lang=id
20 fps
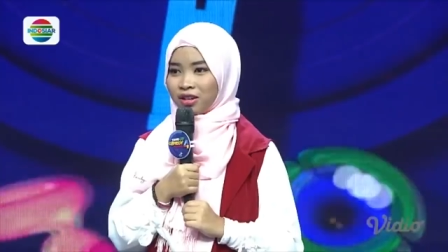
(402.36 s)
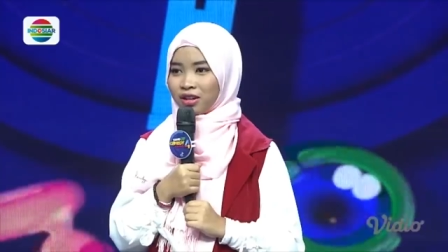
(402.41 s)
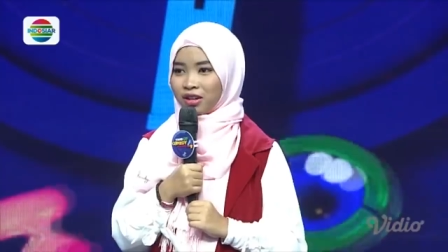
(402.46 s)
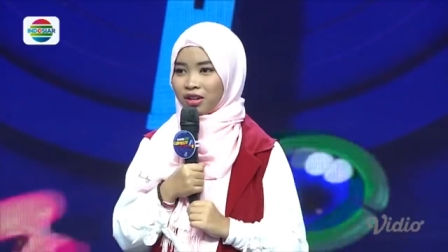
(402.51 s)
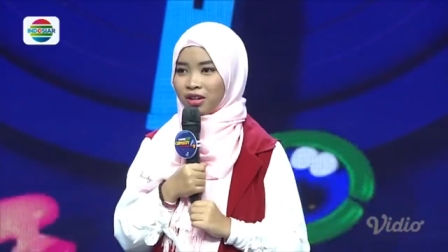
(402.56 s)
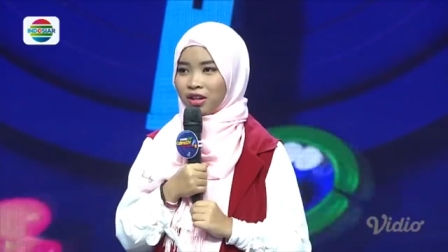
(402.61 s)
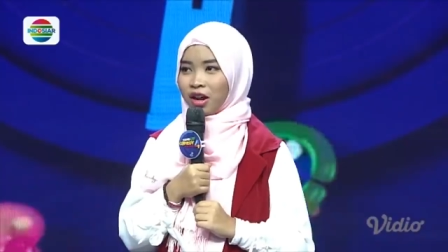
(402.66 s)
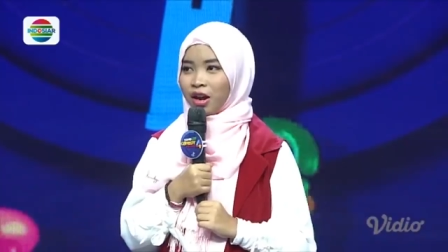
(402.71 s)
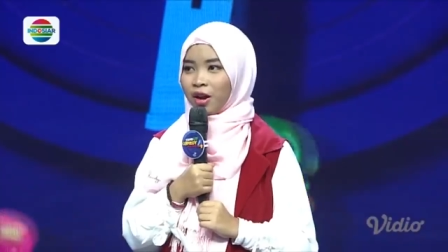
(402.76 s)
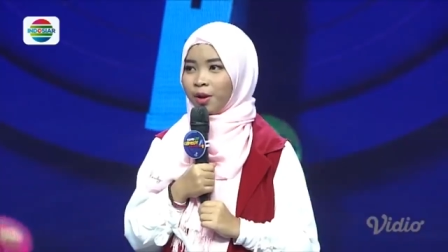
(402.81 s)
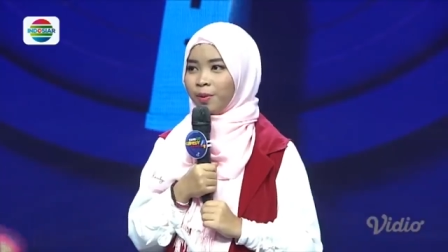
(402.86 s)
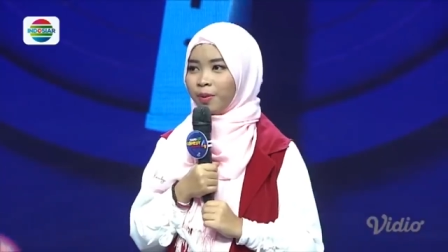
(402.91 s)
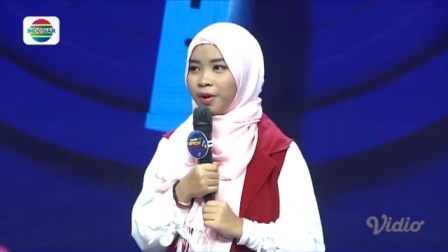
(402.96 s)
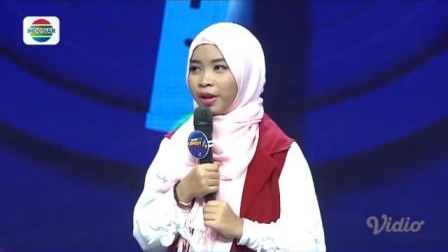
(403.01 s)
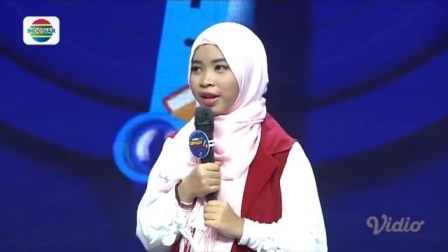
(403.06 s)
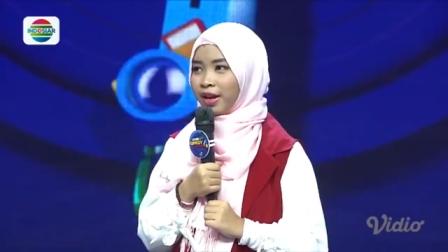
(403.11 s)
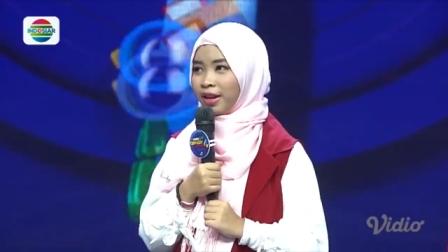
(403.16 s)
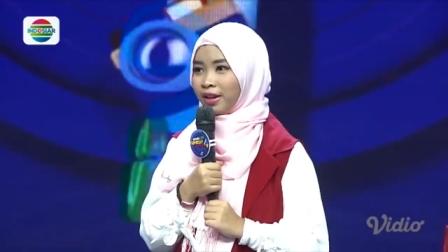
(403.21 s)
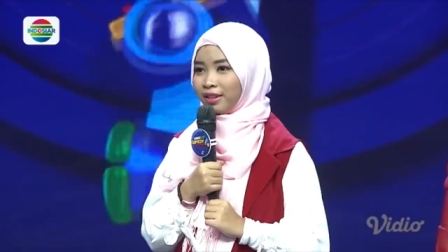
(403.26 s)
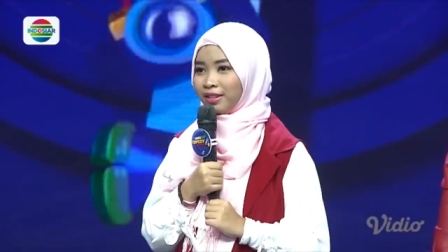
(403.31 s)
ada apa
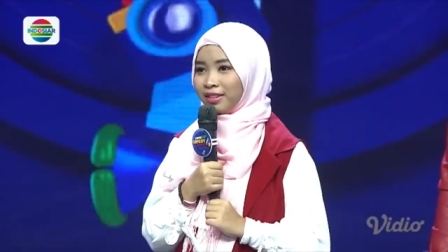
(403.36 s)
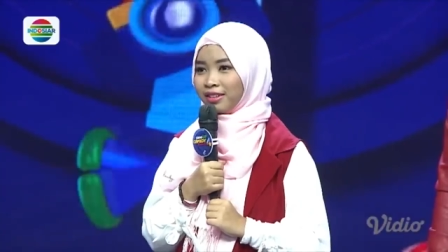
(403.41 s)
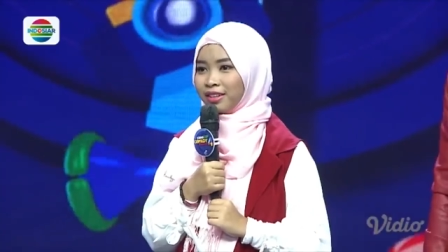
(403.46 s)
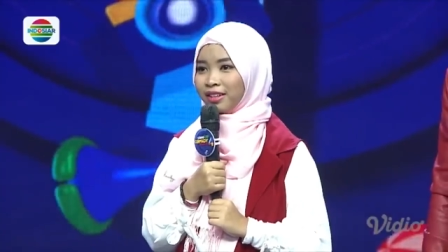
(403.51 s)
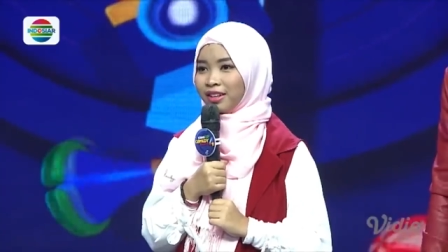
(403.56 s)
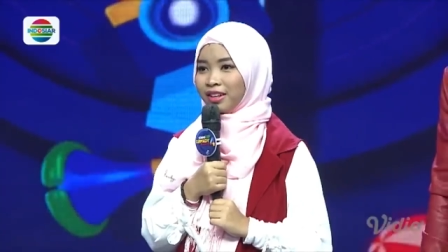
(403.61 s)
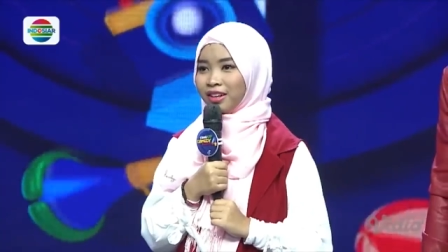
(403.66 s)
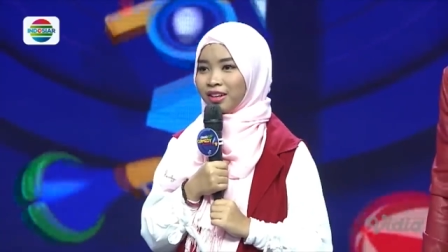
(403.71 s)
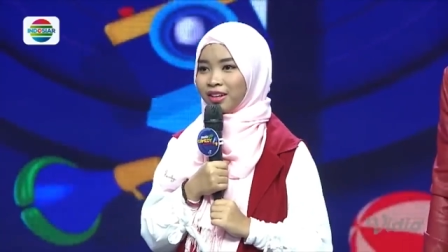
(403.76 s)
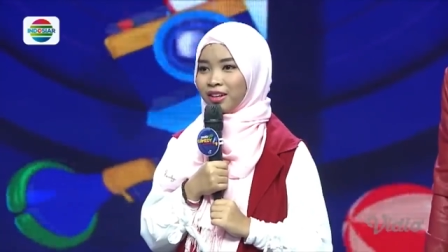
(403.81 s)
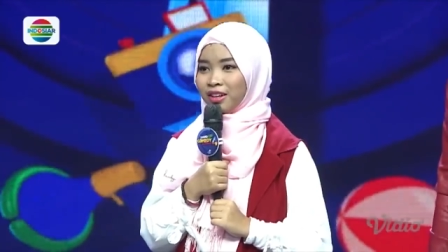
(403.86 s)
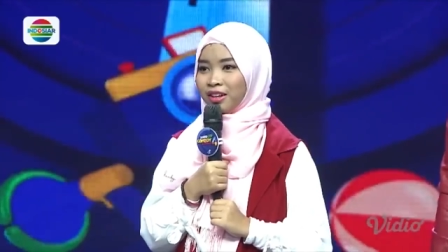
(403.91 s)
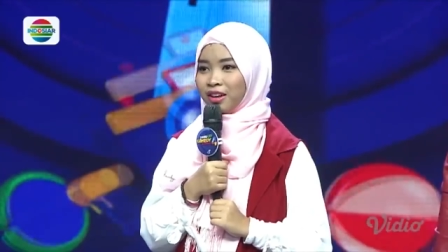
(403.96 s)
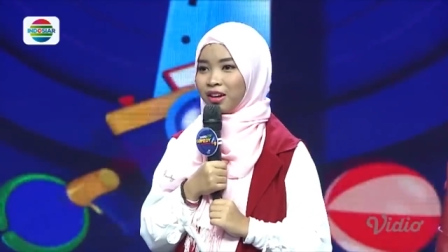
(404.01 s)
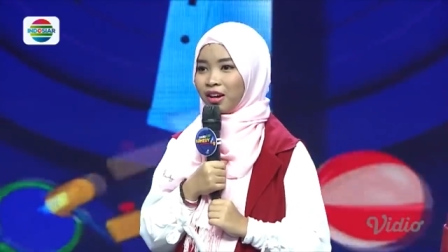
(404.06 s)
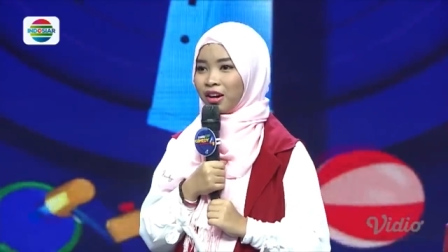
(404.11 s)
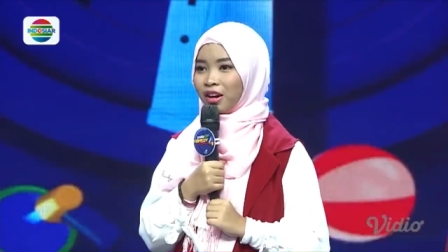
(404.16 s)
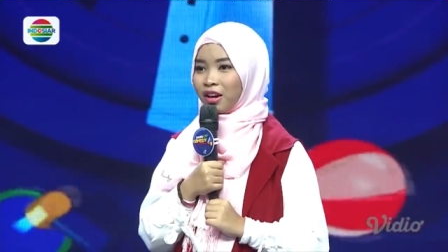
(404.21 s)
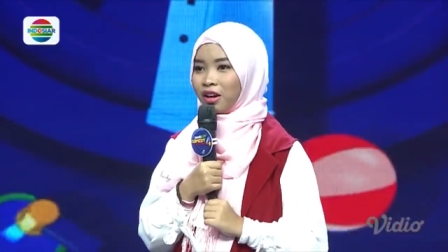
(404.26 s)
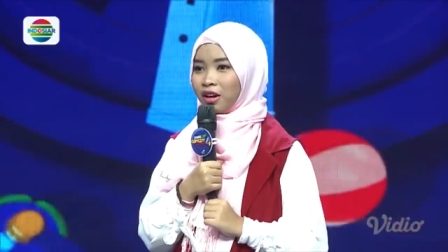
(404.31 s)
ya?
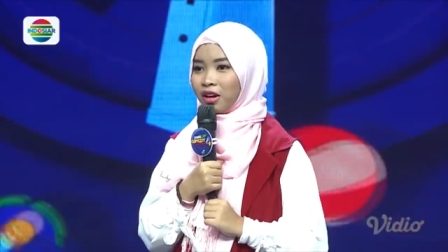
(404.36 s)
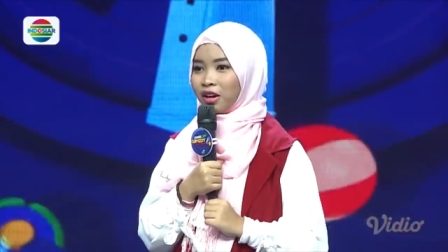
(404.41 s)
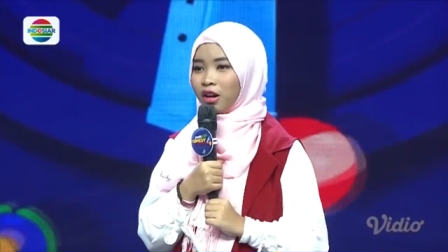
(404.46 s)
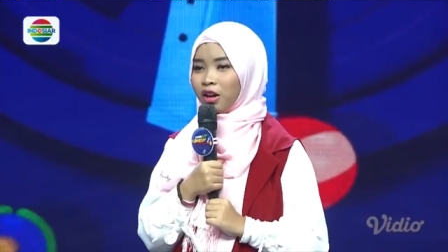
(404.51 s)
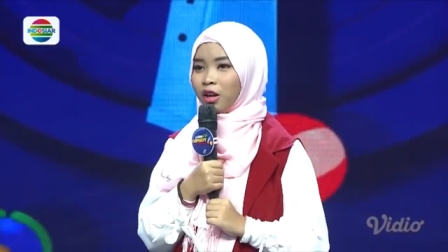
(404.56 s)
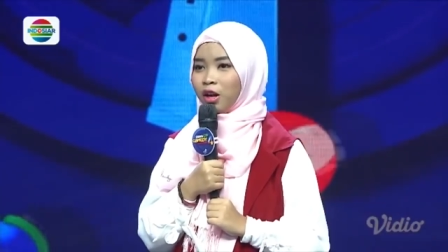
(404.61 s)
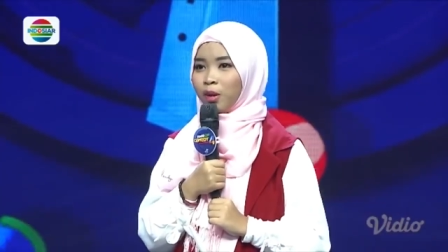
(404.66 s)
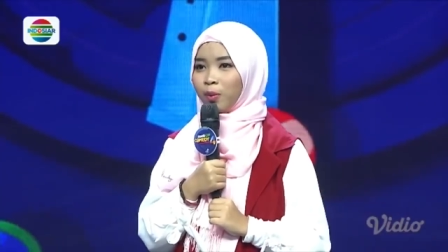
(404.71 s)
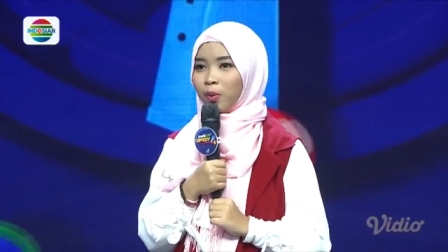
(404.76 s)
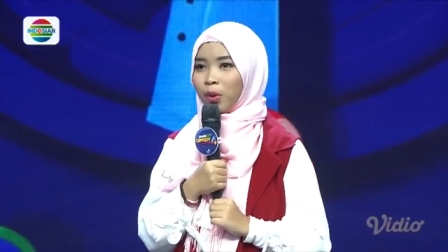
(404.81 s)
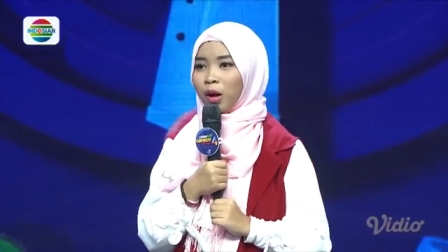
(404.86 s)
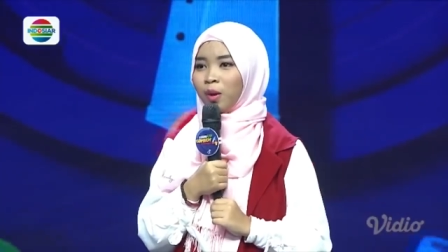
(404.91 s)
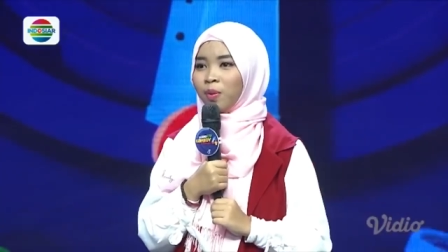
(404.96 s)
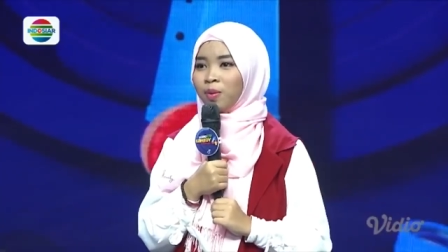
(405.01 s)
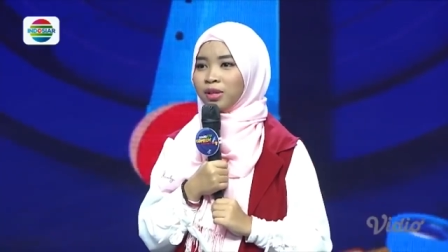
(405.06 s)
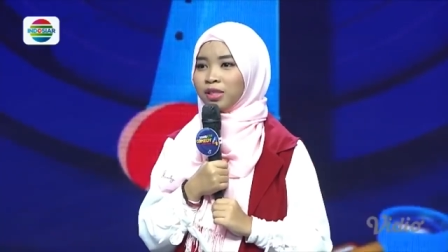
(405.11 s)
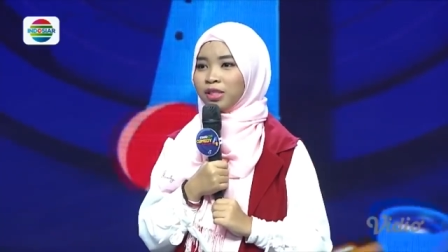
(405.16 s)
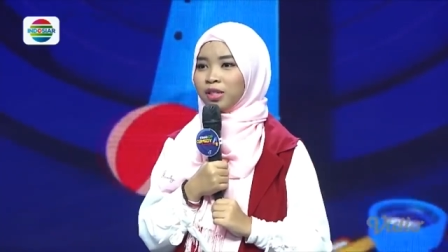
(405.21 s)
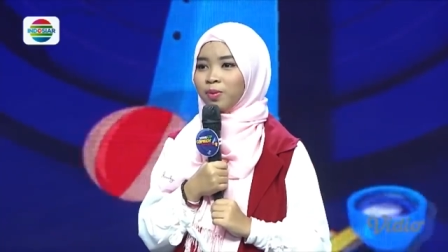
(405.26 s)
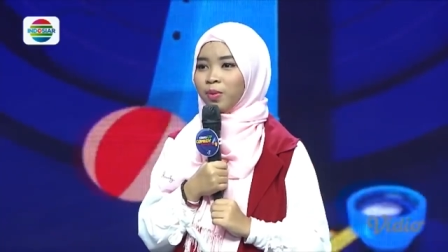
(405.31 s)
Enggak, enggak ada apa-apa
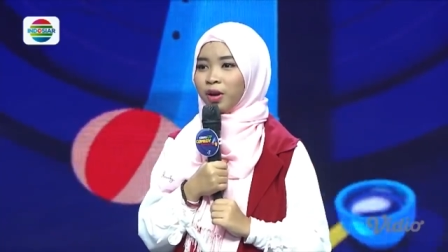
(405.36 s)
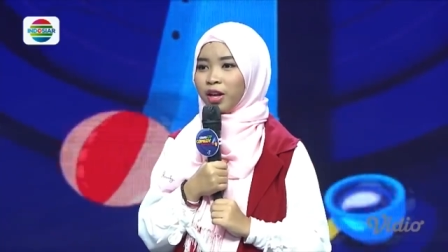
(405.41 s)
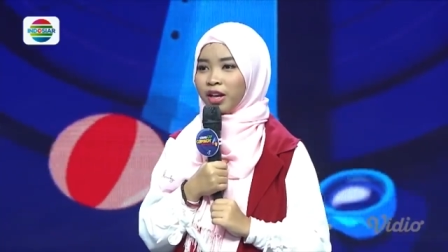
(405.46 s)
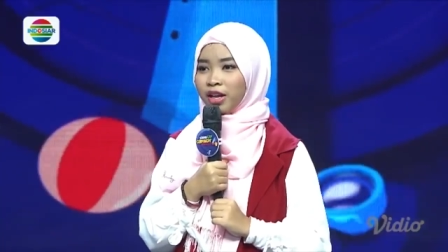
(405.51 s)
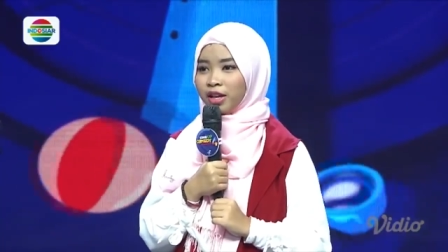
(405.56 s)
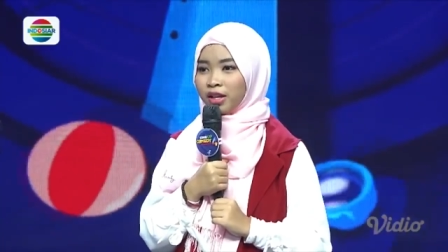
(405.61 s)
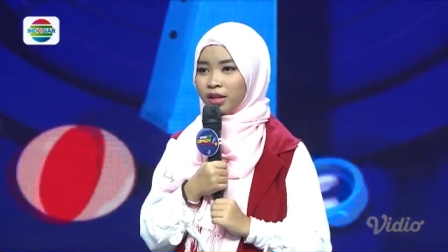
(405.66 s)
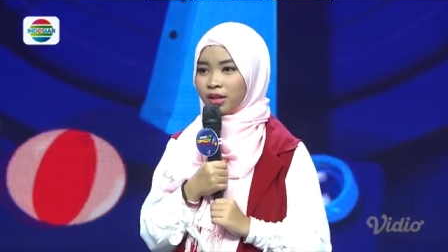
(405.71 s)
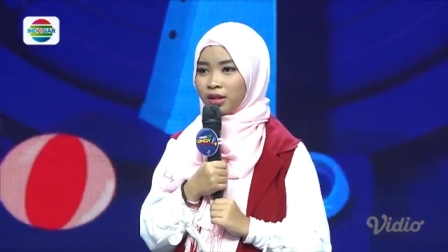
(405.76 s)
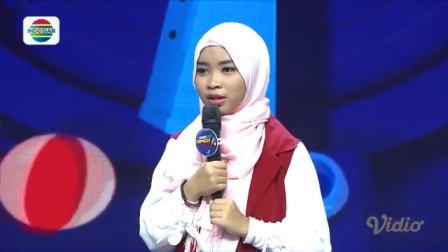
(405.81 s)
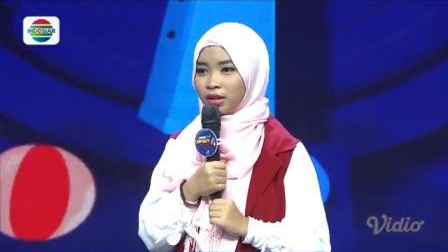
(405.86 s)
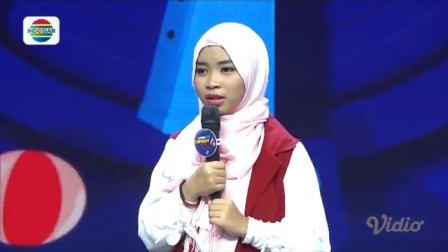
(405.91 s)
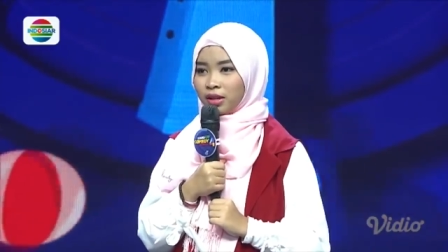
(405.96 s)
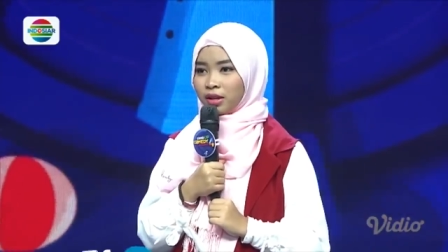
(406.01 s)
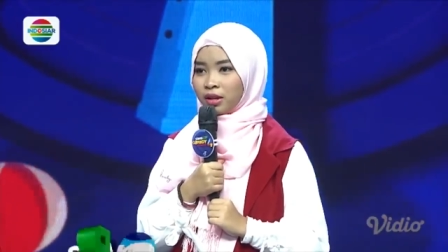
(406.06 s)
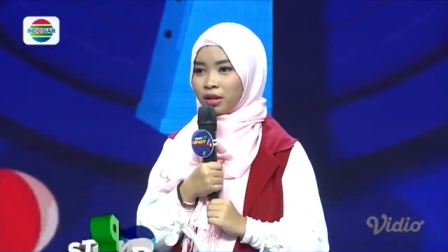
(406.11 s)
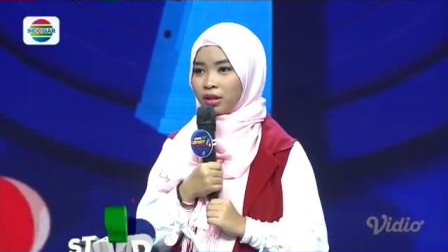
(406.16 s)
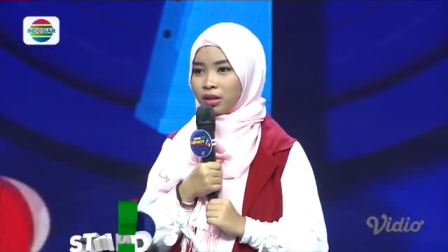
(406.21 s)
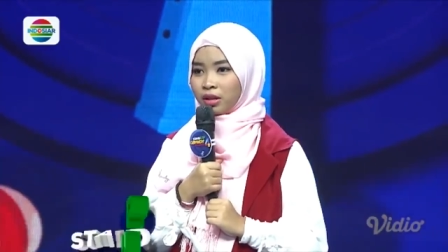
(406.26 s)
sih Mae. Tapi